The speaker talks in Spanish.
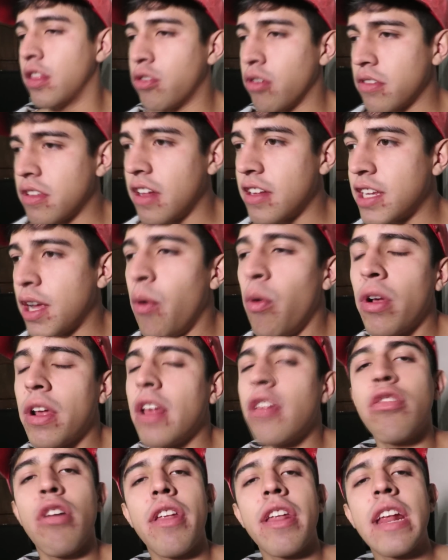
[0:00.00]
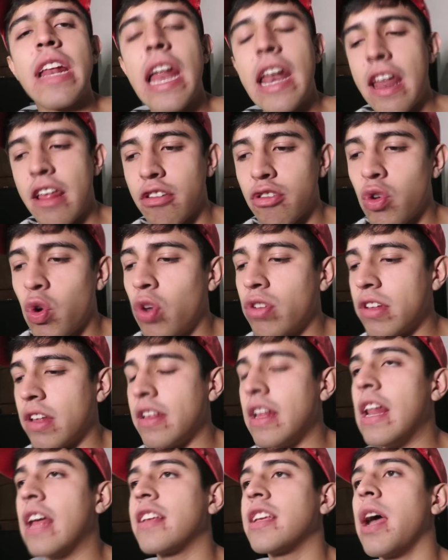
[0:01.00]
Entonces el chavo quiso arreglar las
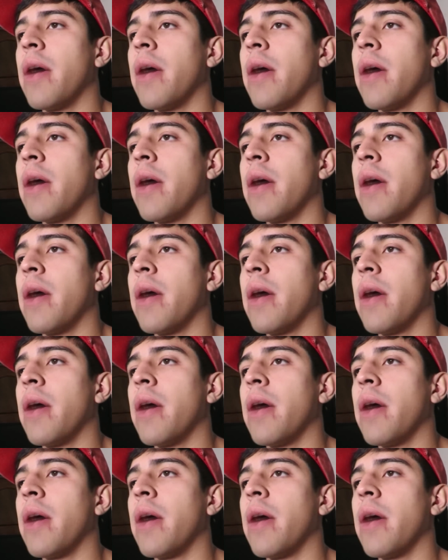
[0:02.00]
cosas y la